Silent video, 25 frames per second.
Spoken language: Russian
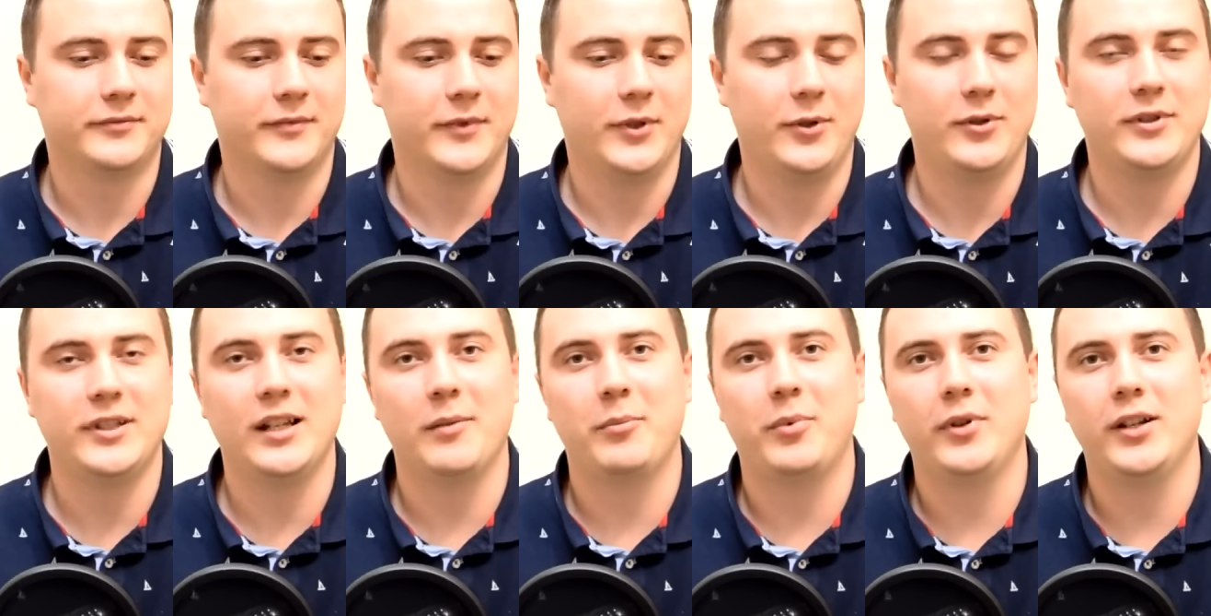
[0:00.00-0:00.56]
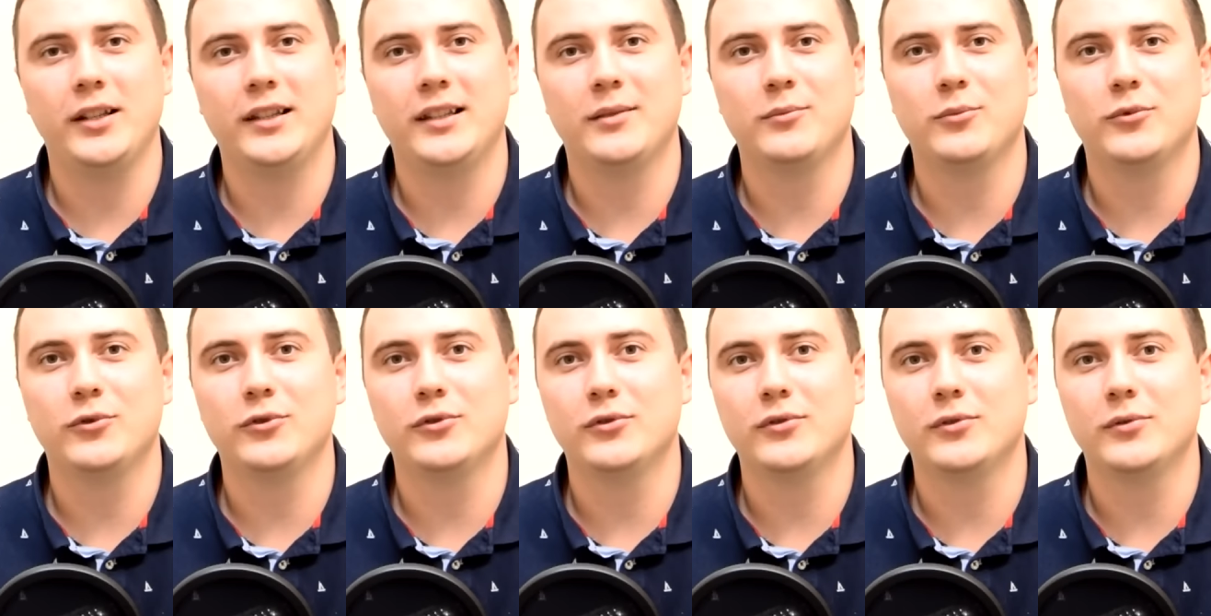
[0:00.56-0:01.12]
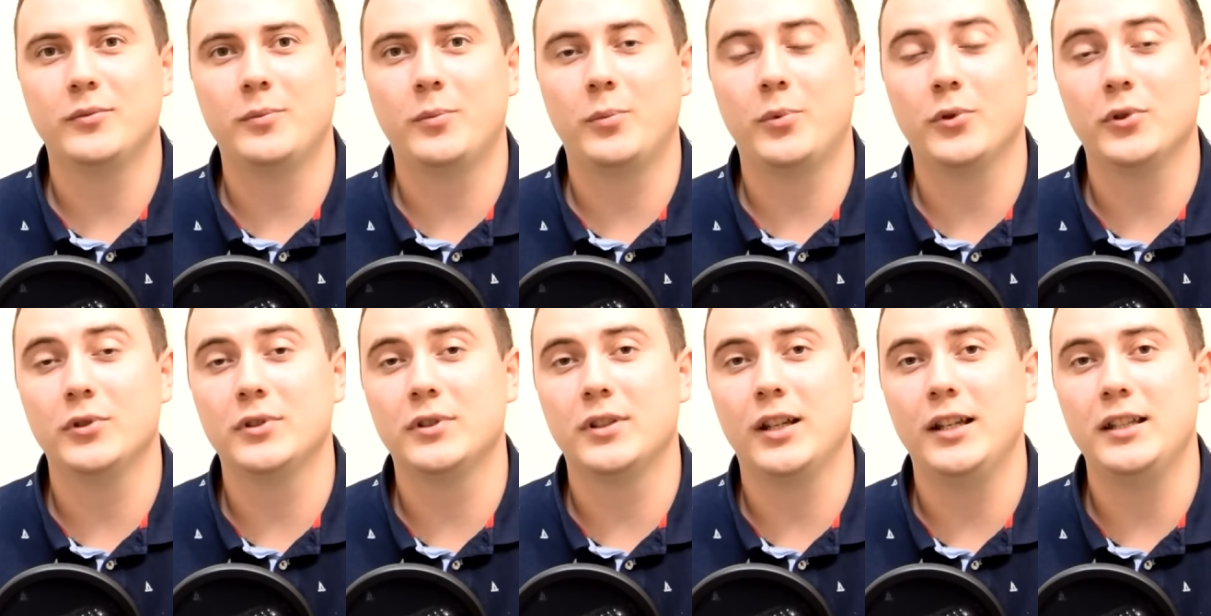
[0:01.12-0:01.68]
Друзья, поэтому
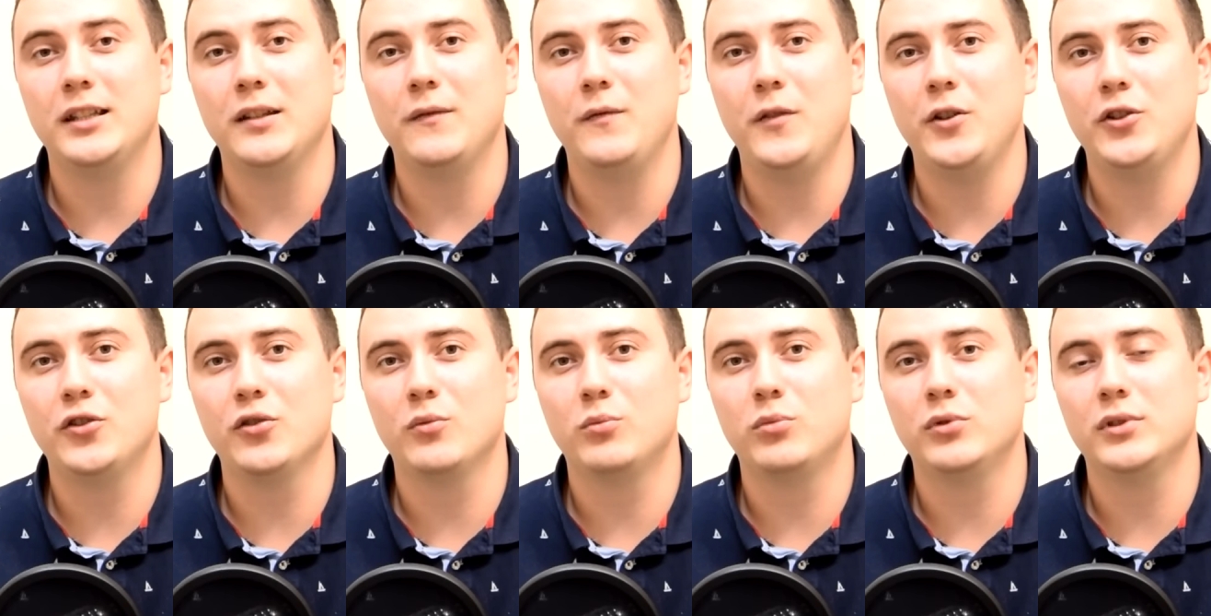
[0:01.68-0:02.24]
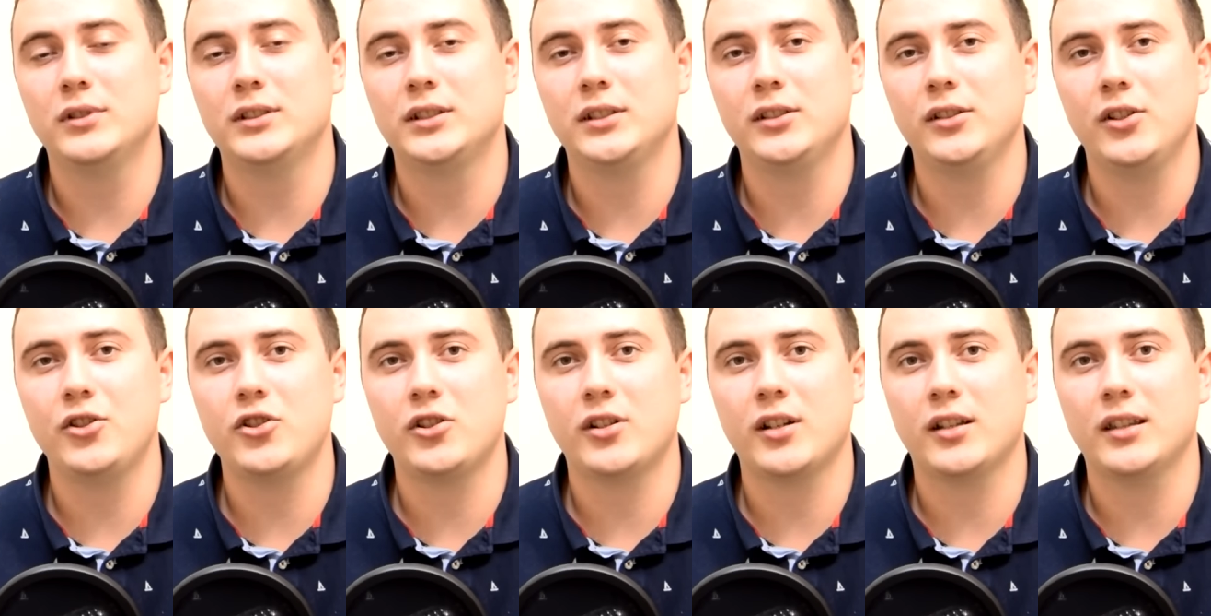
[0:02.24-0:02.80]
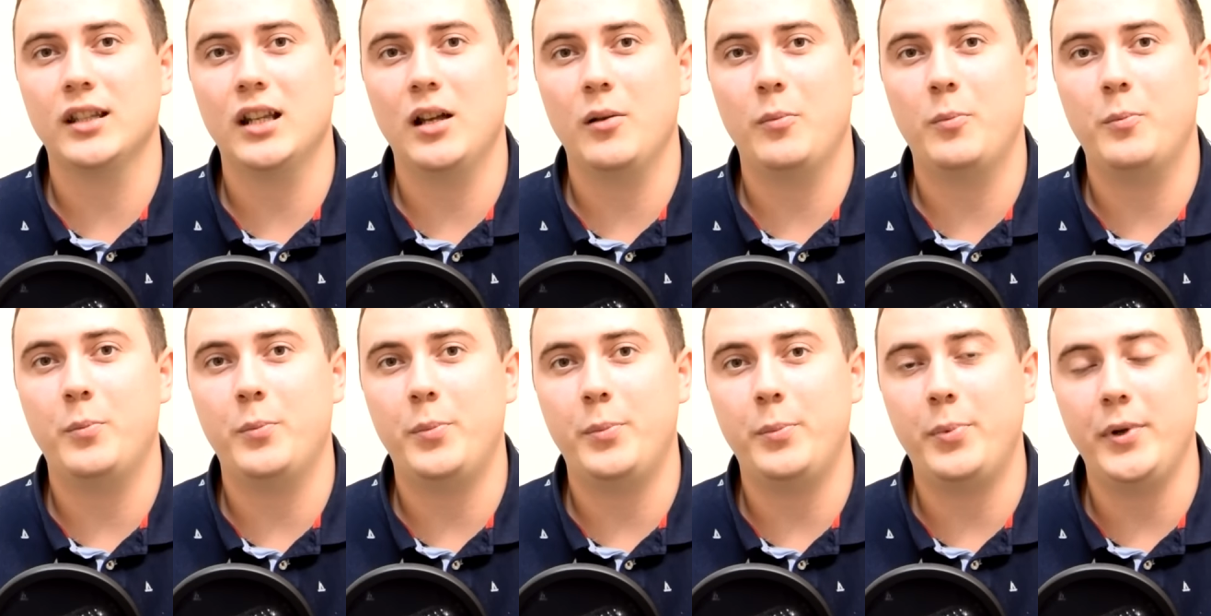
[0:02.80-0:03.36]
под этим видео будет ссылочка на